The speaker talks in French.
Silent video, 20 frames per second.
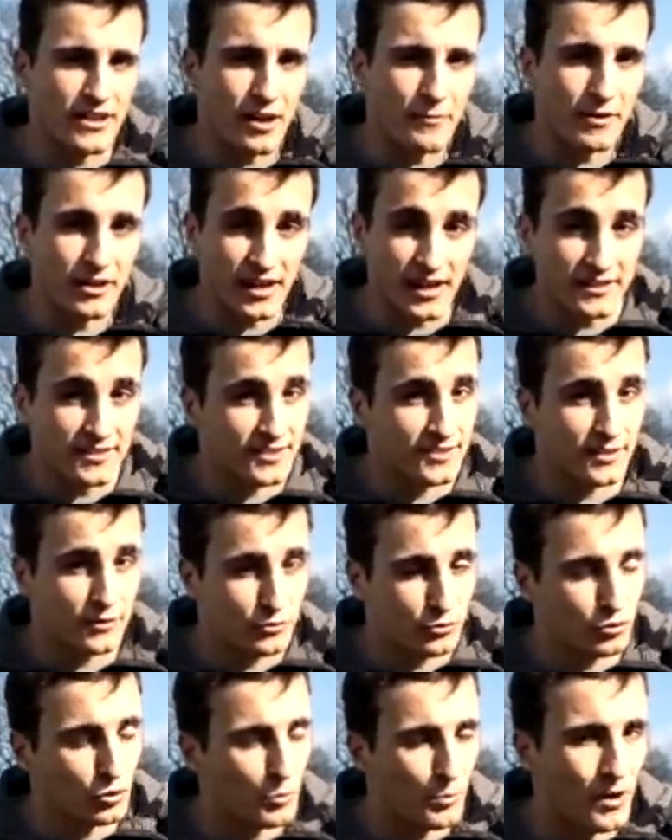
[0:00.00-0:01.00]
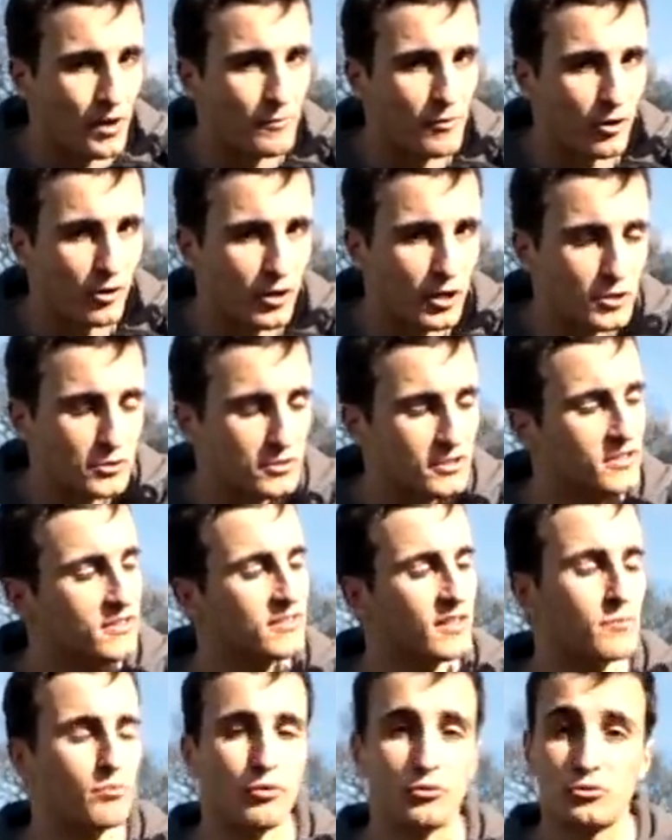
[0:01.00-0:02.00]
une arbalète, c'est super marrant à
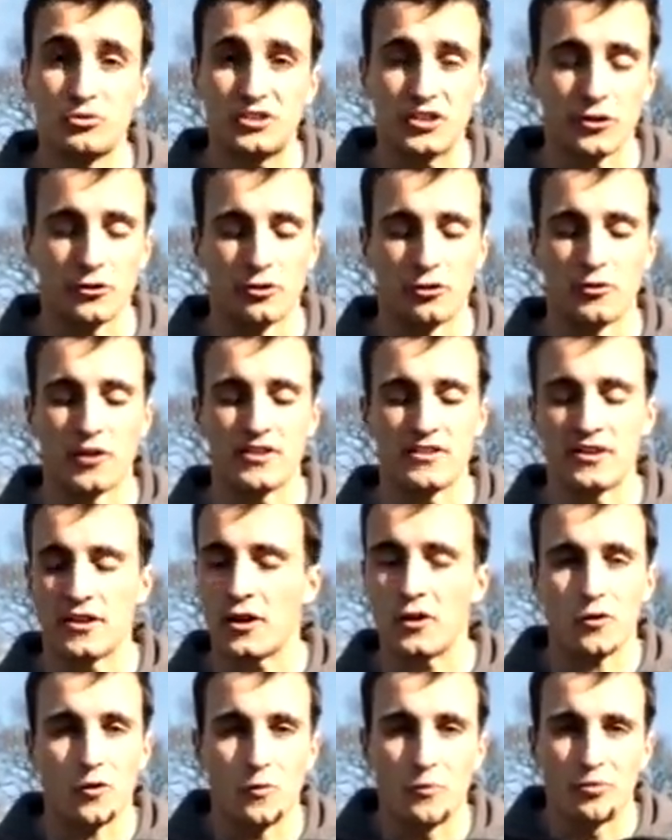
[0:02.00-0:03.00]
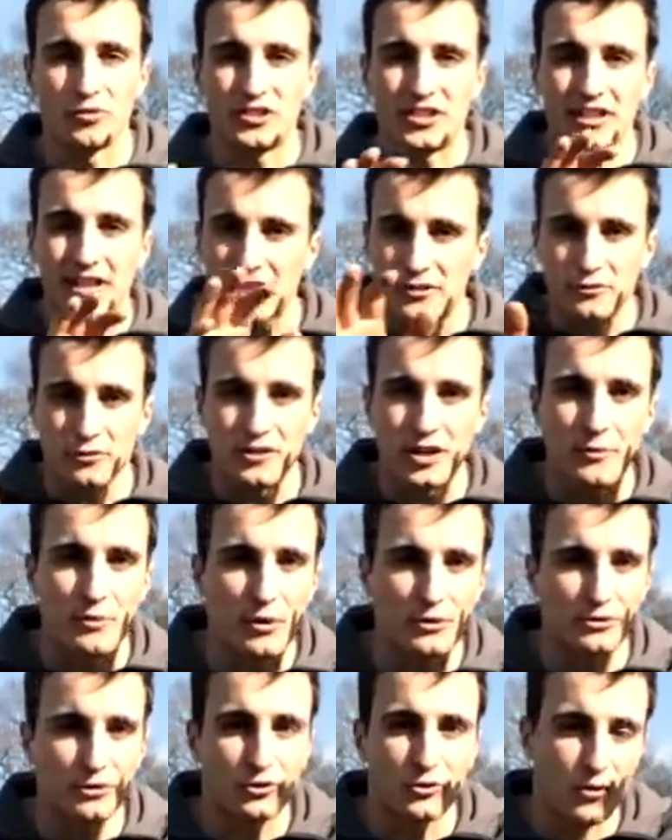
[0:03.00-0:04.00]
utiliser pour du tir de loisir. On peut tirer sur
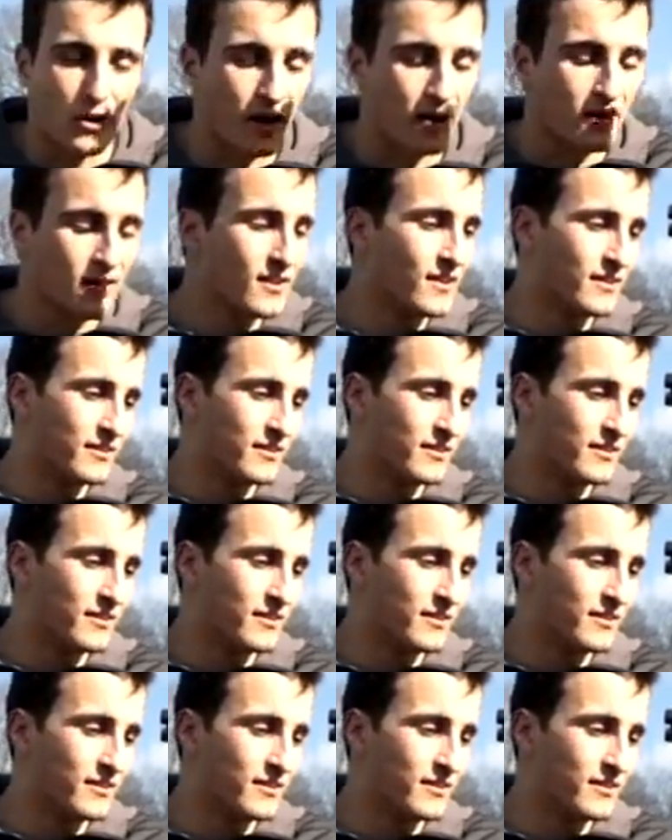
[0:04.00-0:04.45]
n'importe quoi.